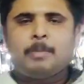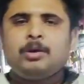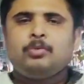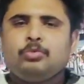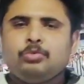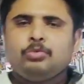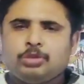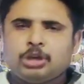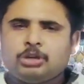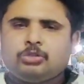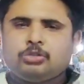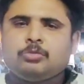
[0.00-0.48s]

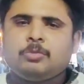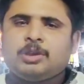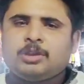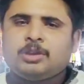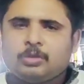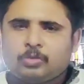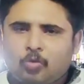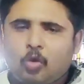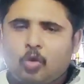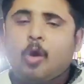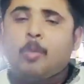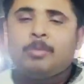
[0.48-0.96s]
আমার নুনটা একটু
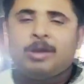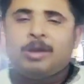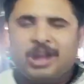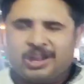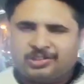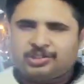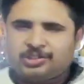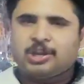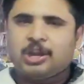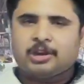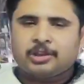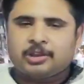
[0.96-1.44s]
কম
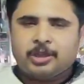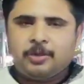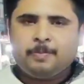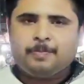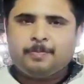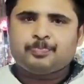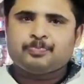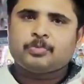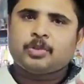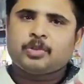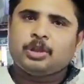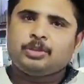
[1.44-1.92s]
লাগছে আর
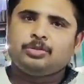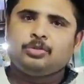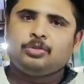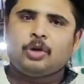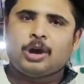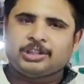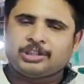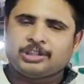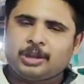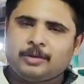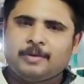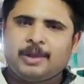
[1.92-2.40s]
কি
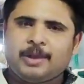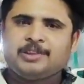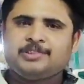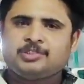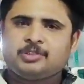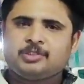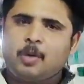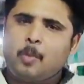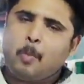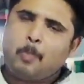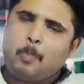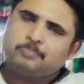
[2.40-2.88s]
কিন্তু
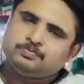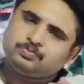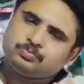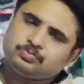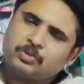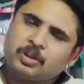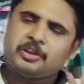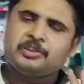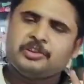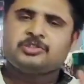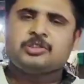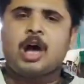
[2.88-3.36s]
আদারওয়াইজ
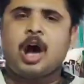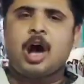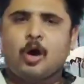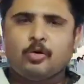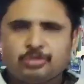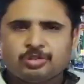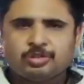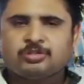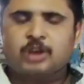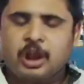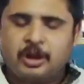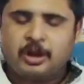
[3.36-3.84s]
ইজ
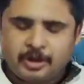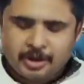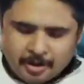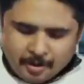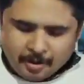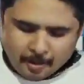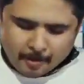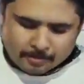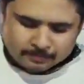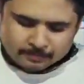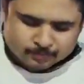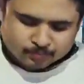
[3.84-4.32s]

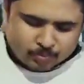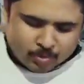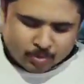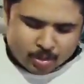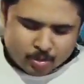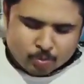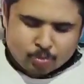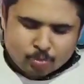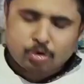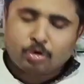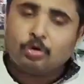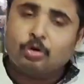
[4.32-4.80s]
আউটস্ট্যান্ডিং
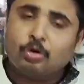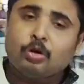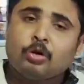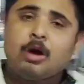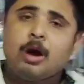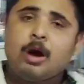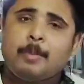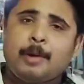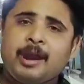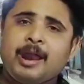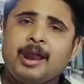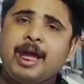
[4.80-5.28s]
কোনো
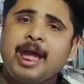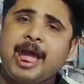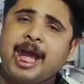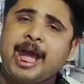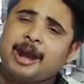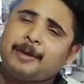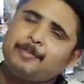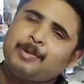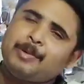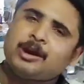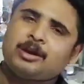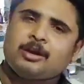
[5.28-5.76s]
কোনো খাবার
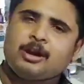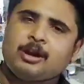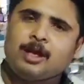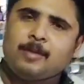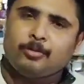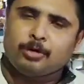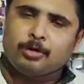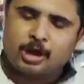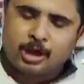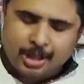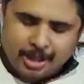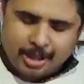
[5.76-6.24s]
একবার
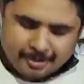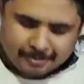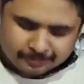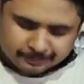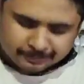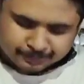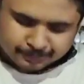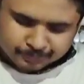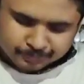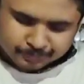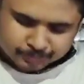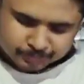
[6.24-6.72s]
খেলে বোঝা
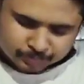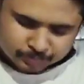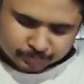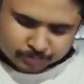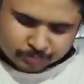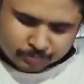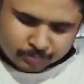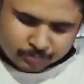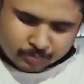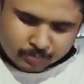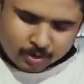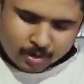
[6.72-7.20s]
যায়
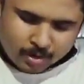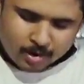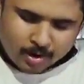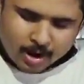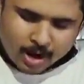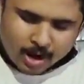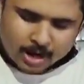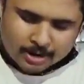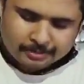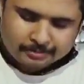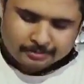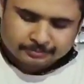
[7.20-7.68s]

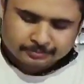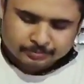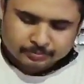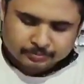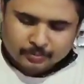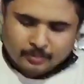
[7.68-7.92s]
আর